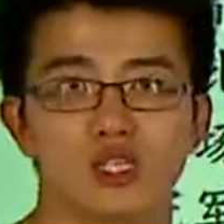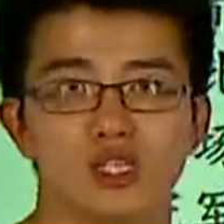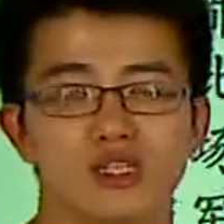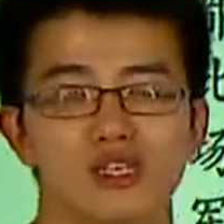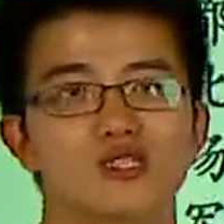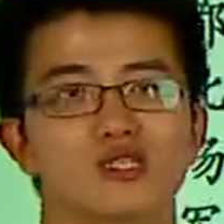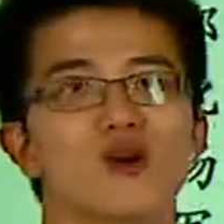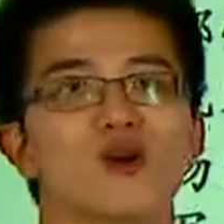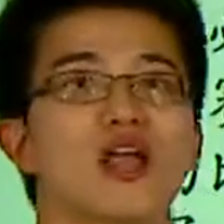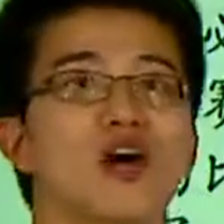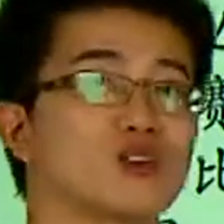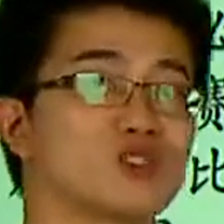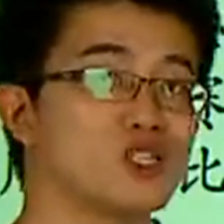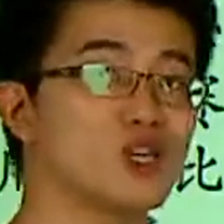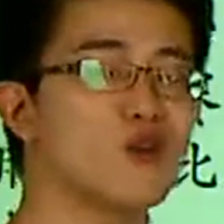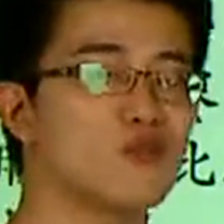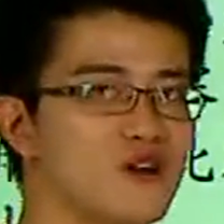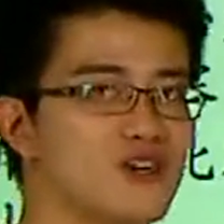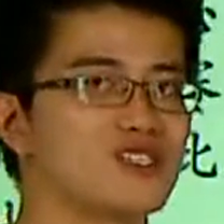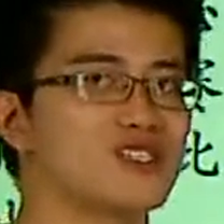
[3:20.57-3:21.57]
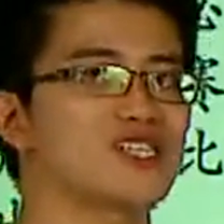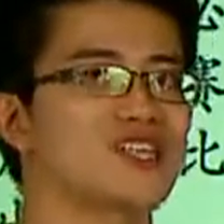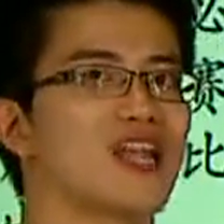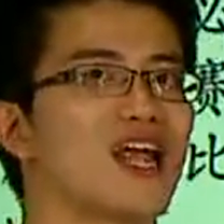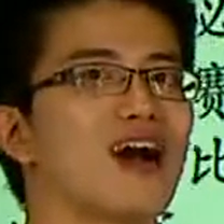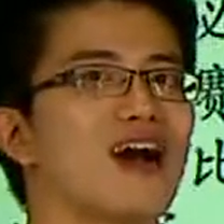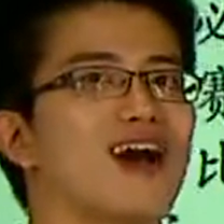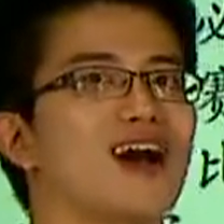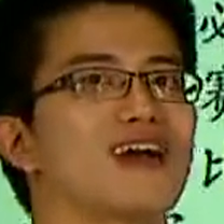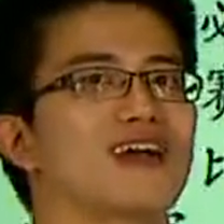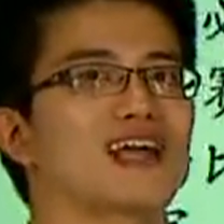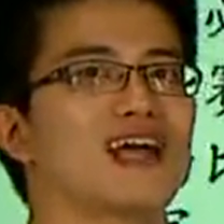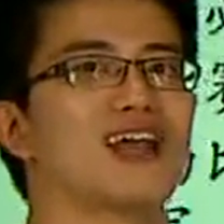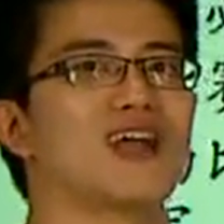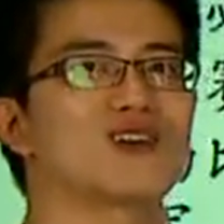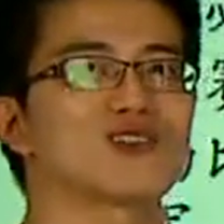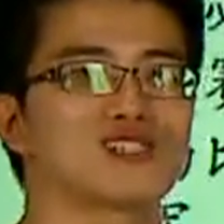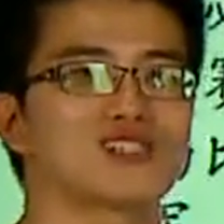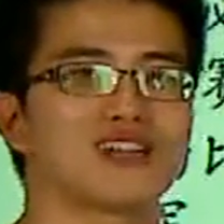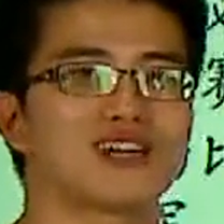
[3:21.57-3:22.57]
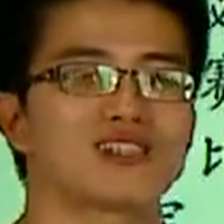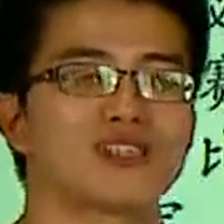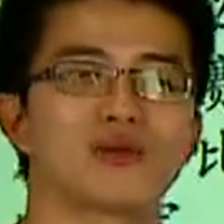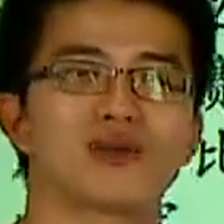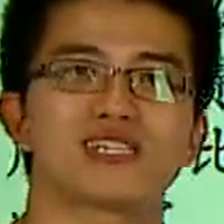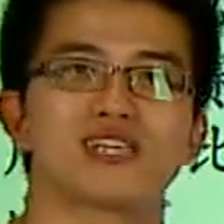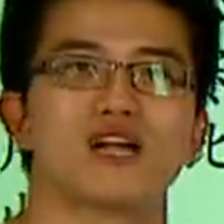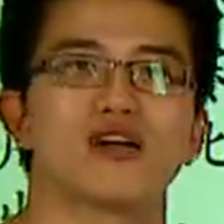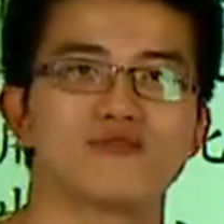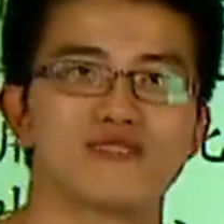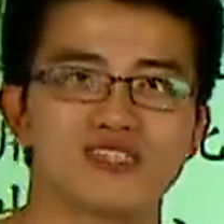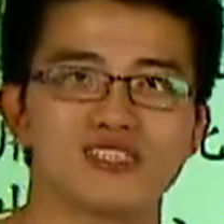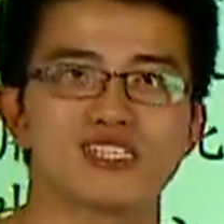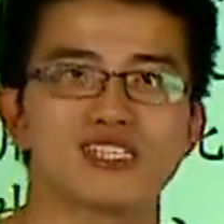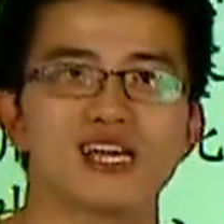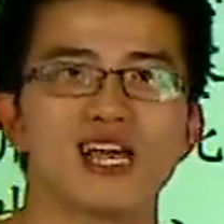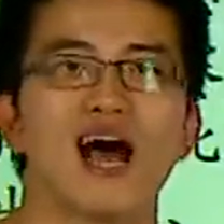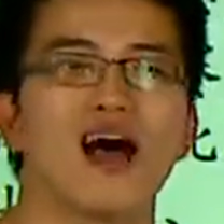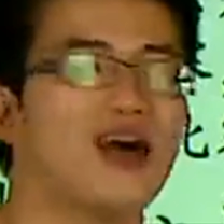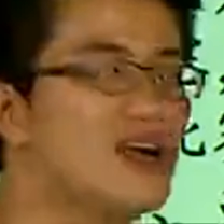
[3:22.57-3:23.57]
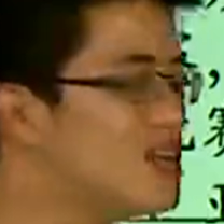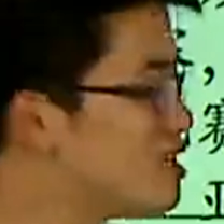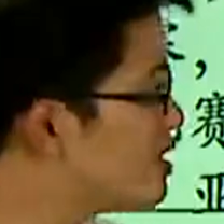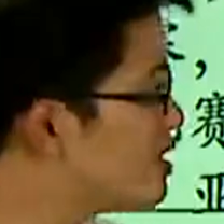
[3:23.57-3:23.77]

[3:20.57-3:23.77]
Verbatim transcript: 题的时候，老师又分析了，好看老师这个特别擅长分析啊，